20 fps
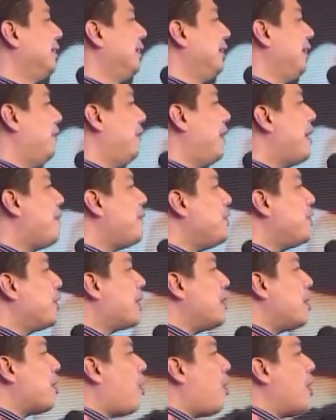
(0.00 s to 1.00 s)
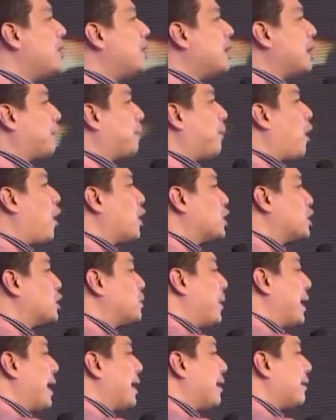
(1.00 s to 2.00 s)
If ever you're gonna call that
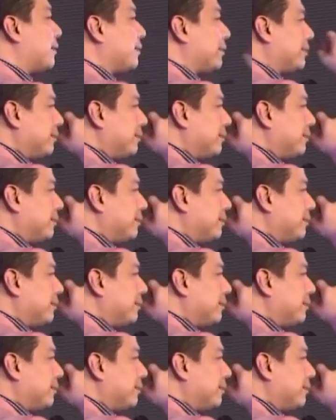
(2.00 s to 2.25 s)
prospect,